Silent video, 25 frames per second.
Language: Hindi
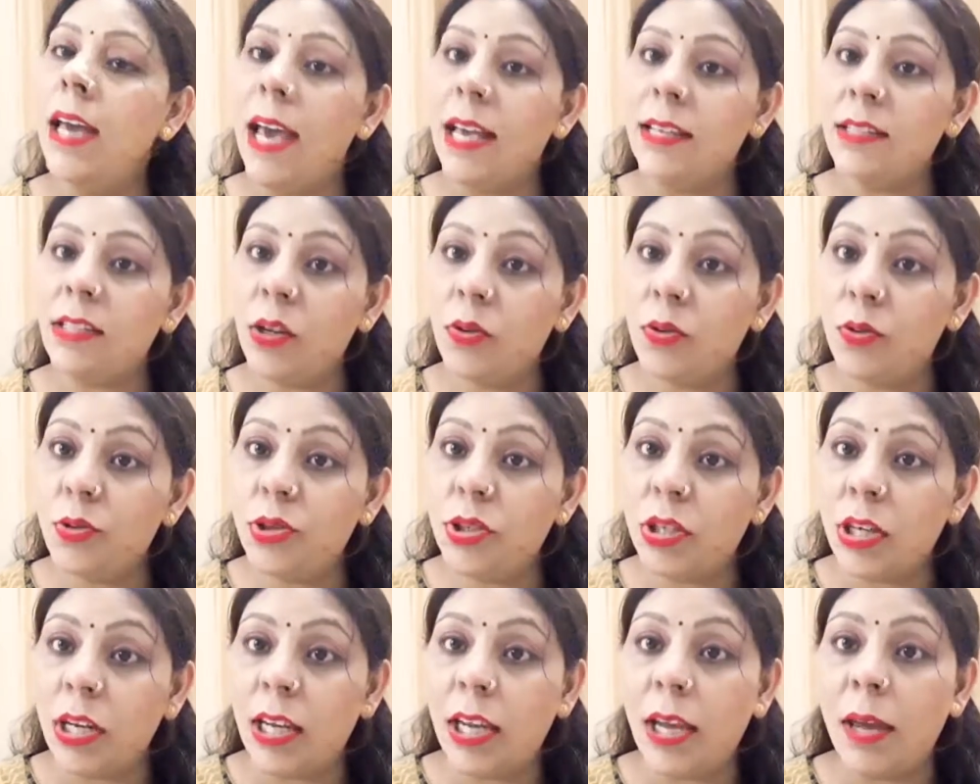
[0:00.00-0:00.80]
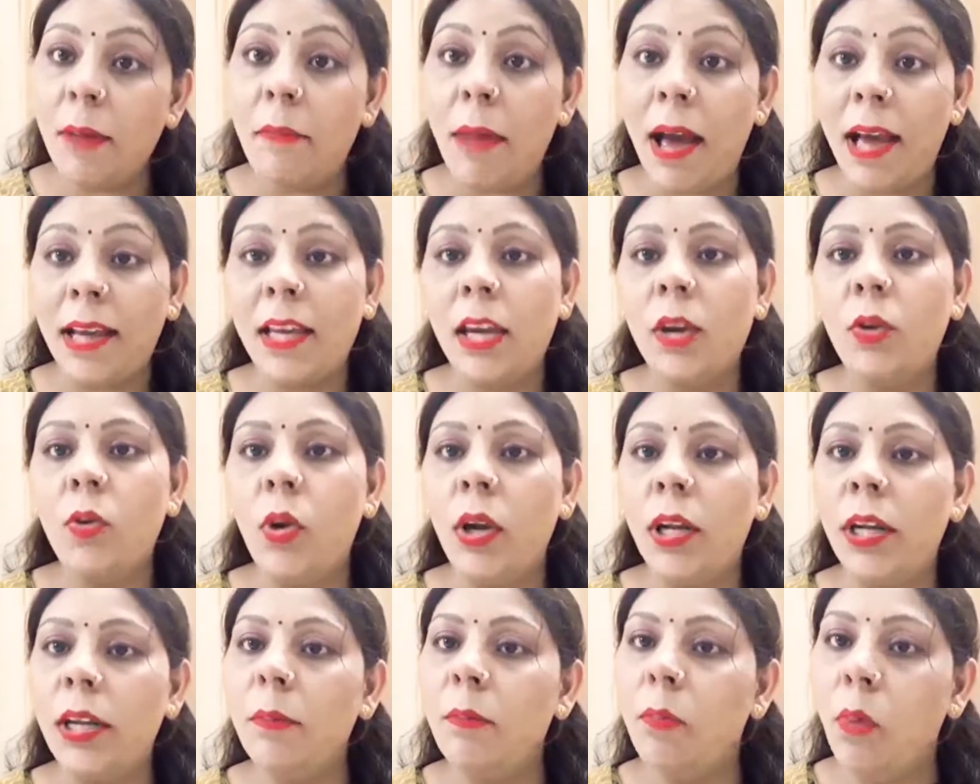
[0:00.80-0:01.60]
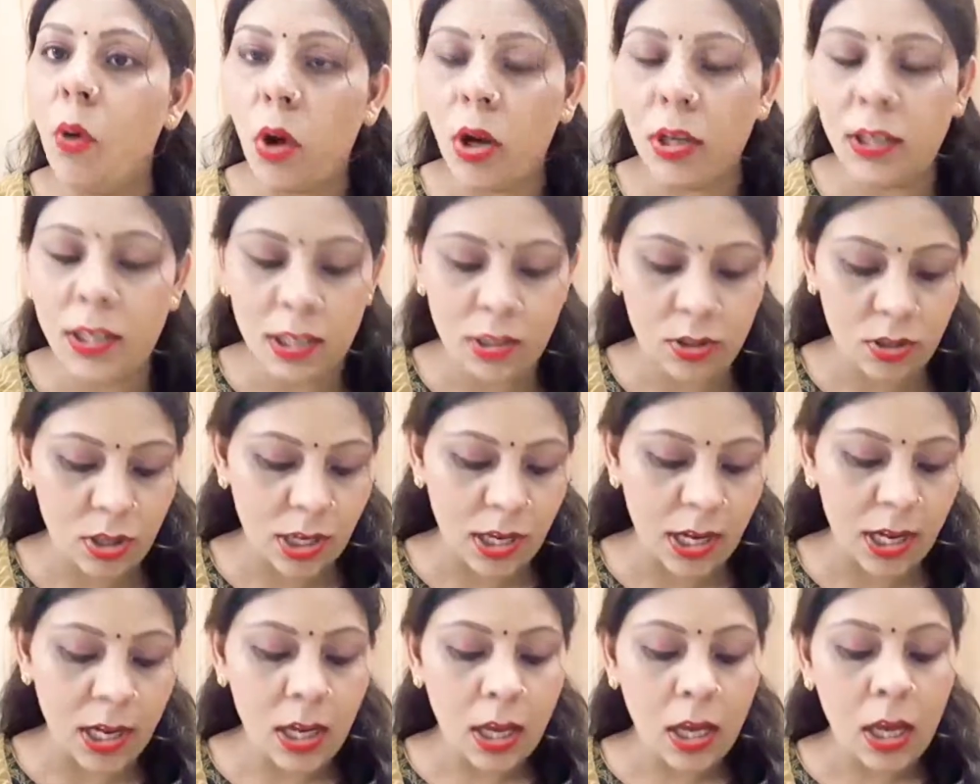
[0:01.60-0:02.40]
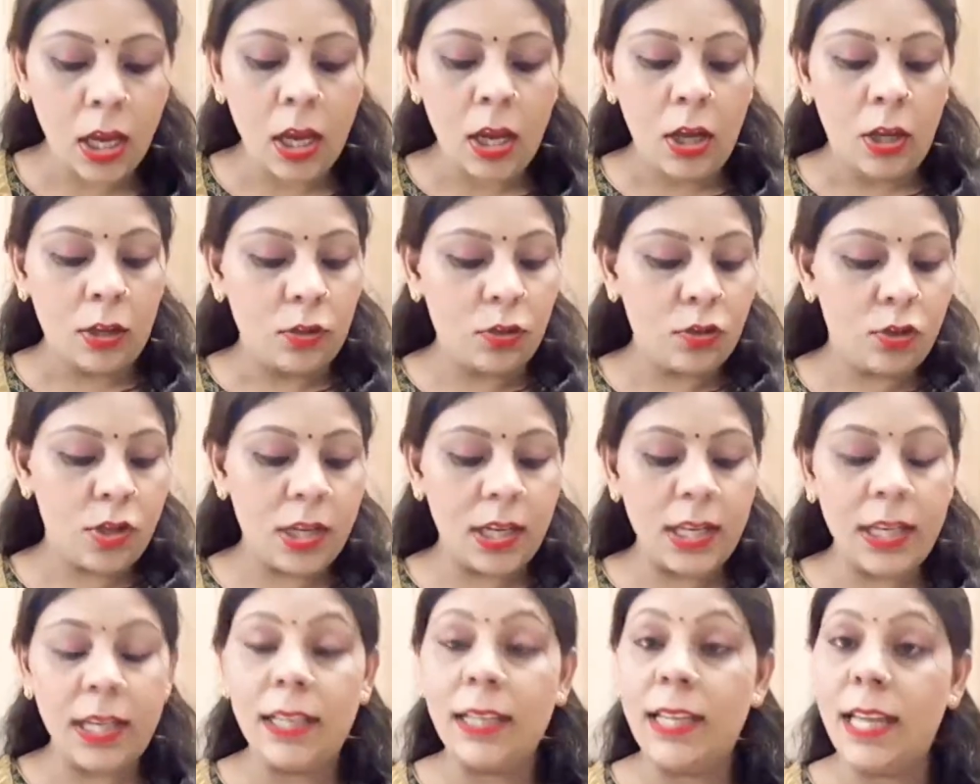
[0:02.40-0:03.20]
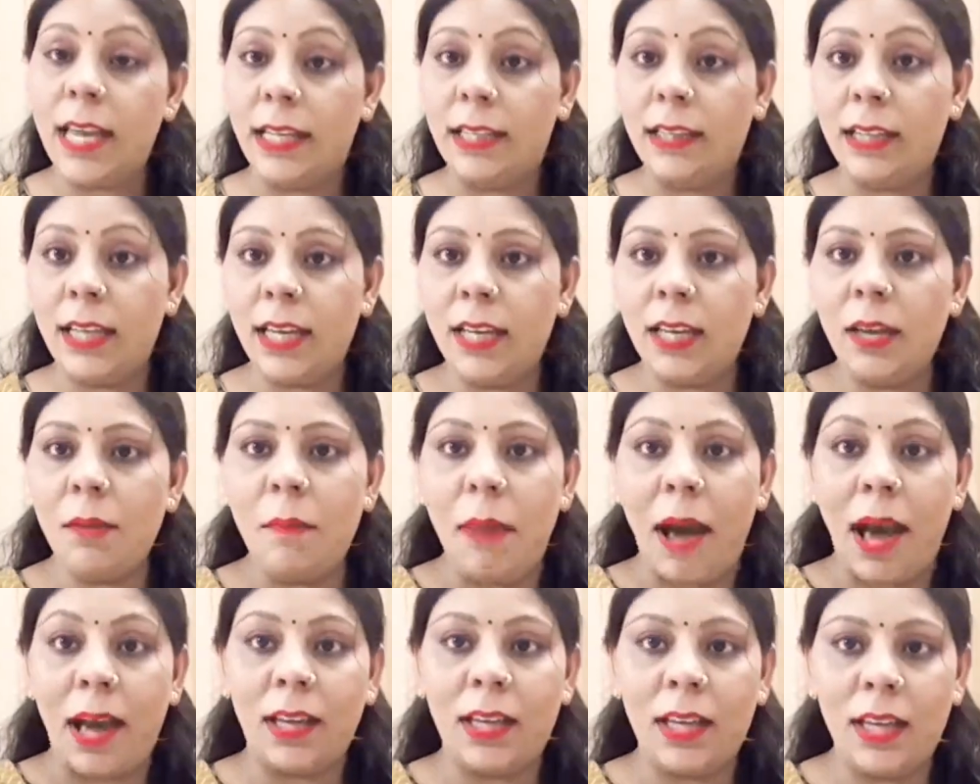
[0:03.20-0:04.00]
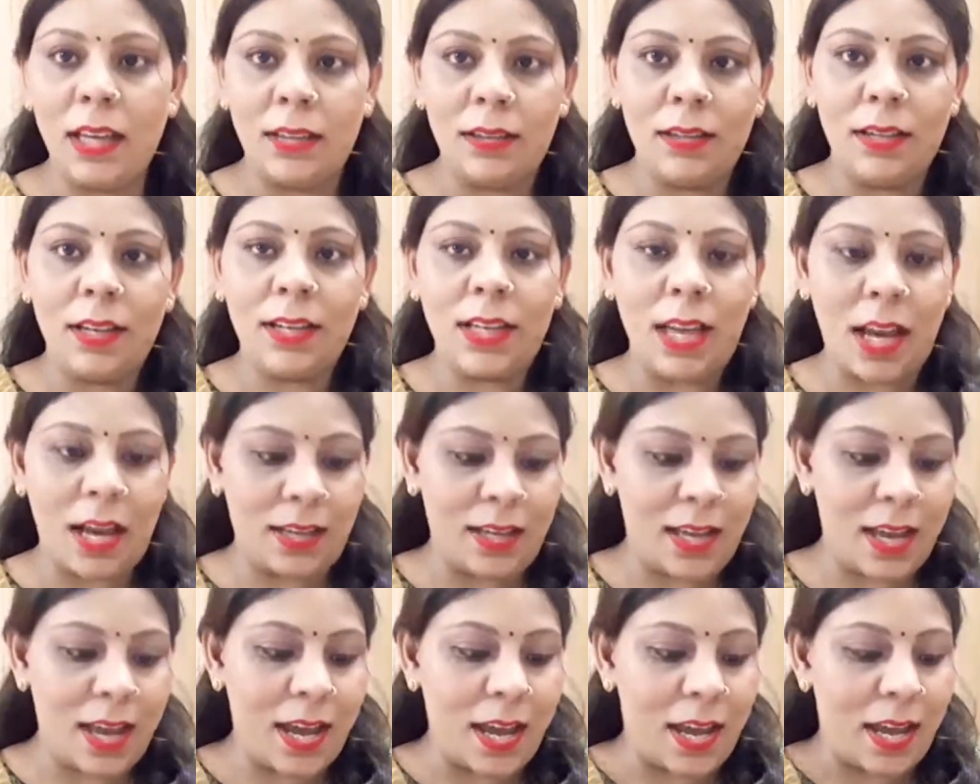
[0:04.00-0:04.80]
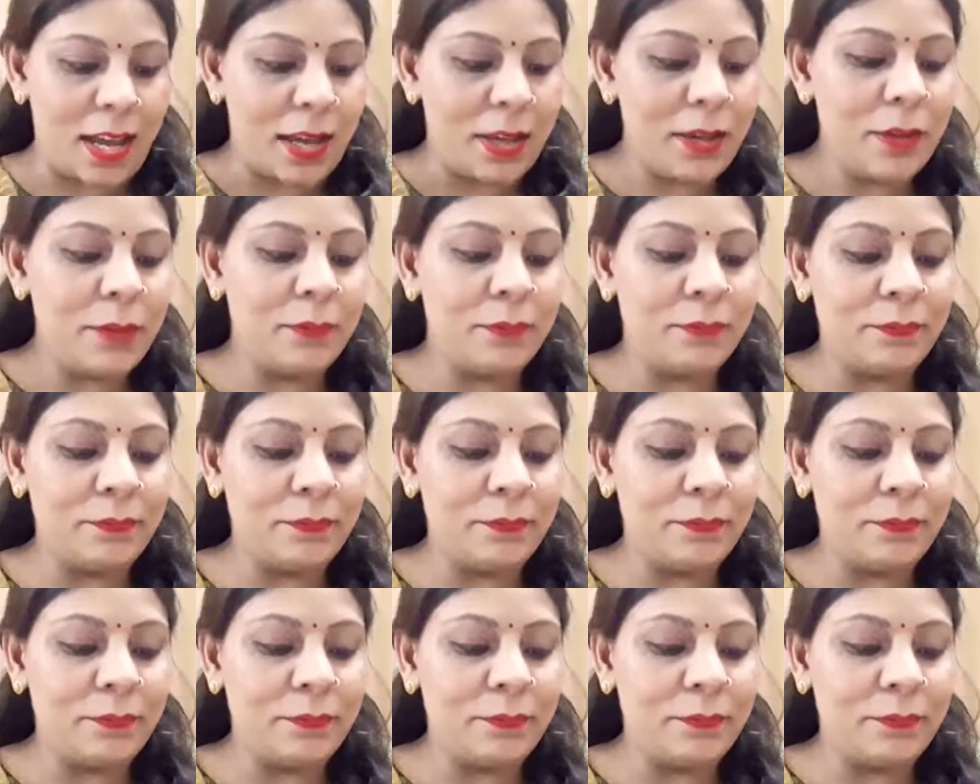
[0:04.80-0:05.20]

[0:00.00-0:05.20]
ऐसा कुछ नहीं है बैग की क्वालिटी बहुत अच्छी है तो चलिए देखते हैं कि बैग के अंदर क्या क्या है